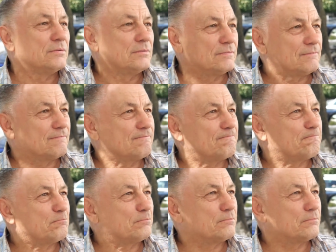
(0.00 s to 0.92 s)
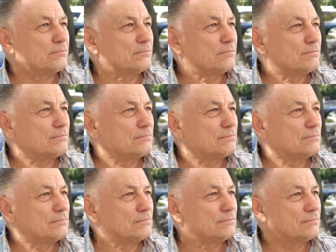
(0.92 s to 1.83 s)
А, откуда у
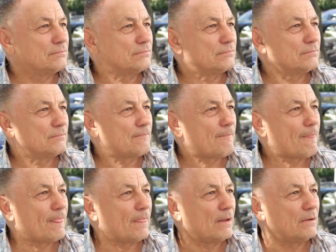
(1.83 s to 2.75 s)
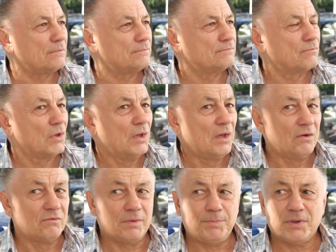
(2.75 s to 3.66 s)
горожан эта вот невозмутимость?
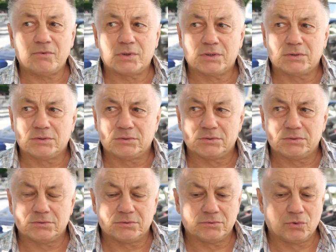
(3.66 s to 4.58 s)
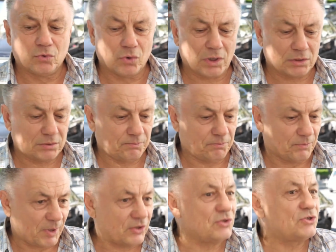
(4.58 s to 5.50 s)
Во-первых, э, город
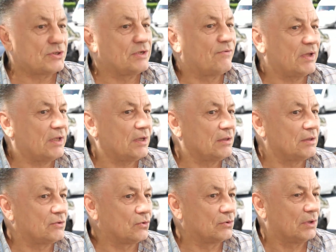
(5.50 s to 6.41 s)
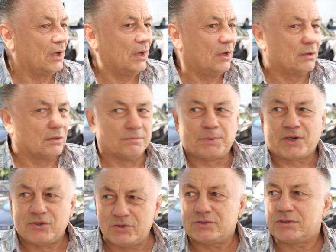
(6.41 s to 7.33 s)
практически военный. Тут э,
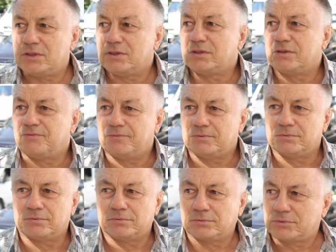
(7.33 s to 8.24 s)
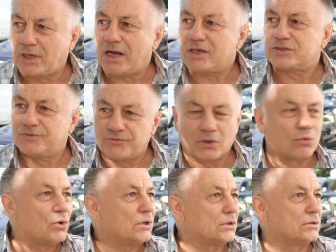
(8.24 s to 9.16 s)
практически э, каждый
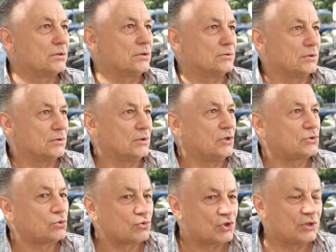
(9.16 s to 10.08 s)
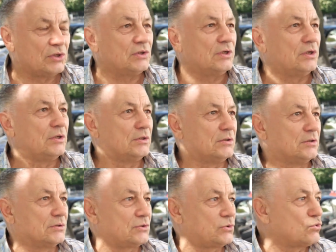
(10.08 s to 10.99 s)
второй или служил,
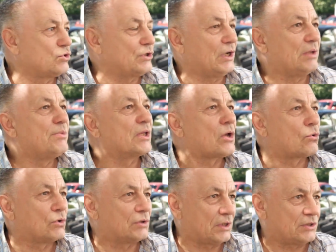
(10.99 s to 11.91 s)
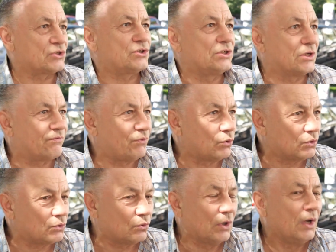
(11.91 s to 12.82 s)
или служит, или имеет какое-то отношение к
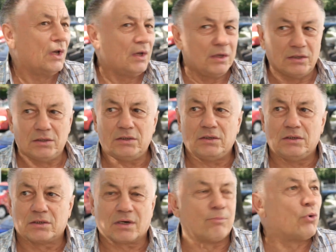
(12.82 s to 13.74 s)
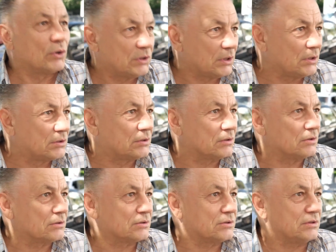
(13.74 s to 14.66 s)
флоту и работает
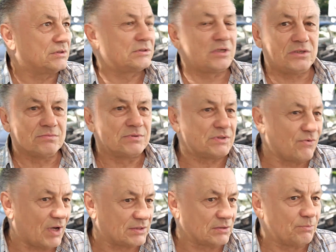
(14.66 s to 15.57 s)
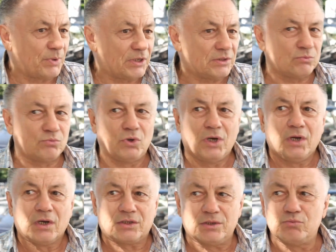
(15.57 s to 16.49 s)
и с этим связан. Поэтому,
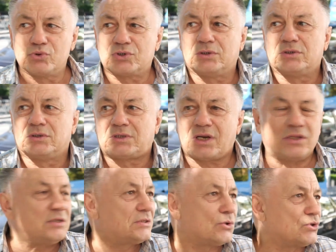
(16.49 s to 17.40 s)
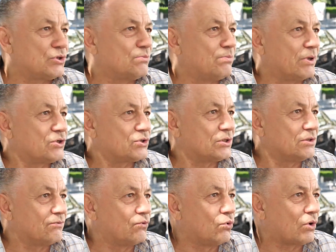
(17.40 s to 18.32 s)
к тому же, традиции очень
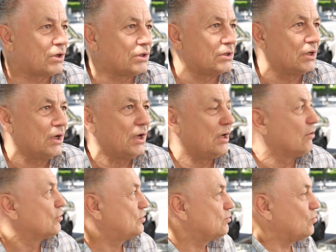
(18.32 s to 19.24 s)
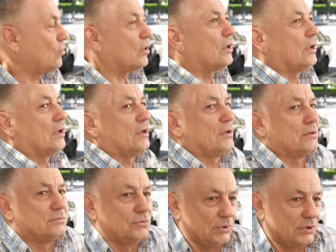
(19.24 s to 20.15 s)
большие в городе. Очень
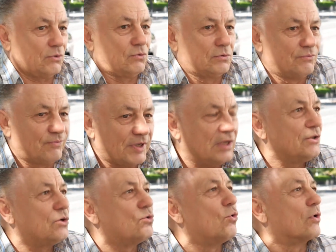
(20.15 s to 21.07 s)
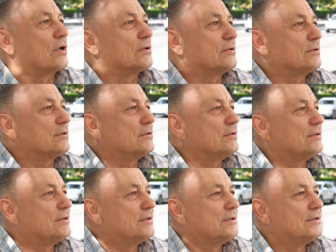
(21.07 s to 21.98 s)
много... Ну, это военный город.
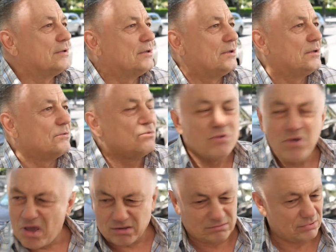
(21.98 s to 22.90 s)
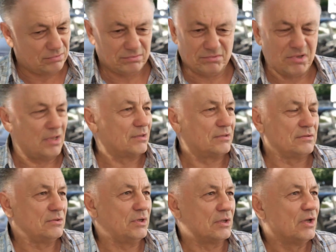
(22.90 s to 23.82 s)
Трусить не принято все Нет, нет,
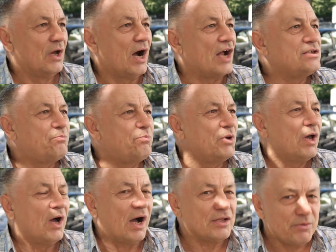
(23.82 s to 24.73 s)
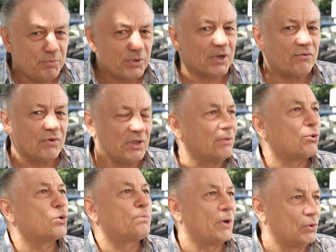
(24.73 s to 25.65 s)
нет. Это моветон. Они, они первые,
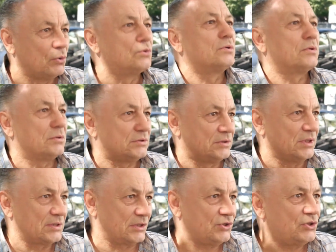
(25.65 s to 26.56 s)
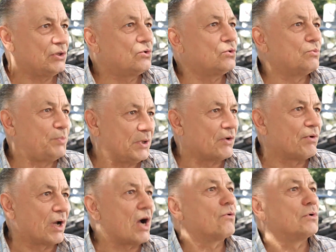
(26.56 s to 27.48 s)
наоборот, пойдут на защиту.
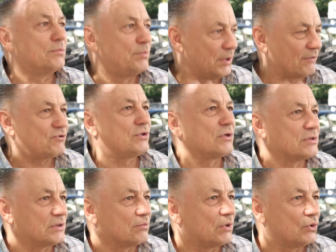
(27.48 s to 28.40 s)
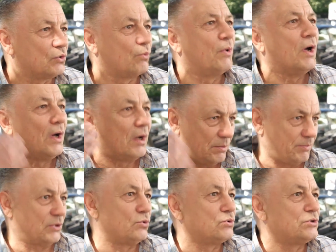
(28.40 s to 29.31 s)
Первые, как вот было в 2014 году,
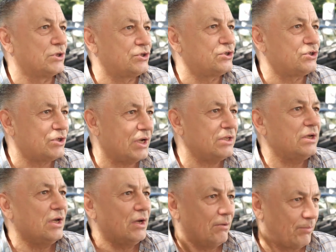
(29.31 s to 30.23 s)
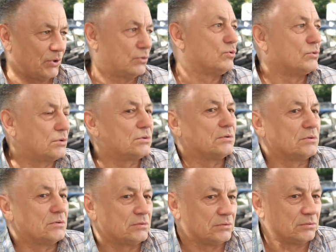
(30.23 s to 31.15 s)
пойдут защищать, пойдут,
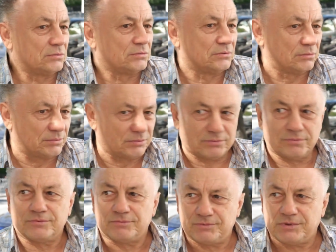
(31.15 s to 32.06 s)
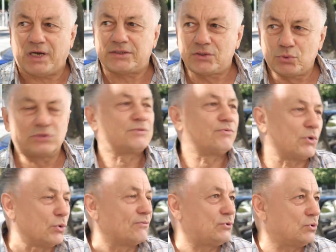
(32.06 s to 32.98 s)
э, отдадут
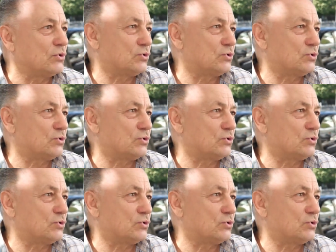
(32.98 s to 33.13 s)
свое все.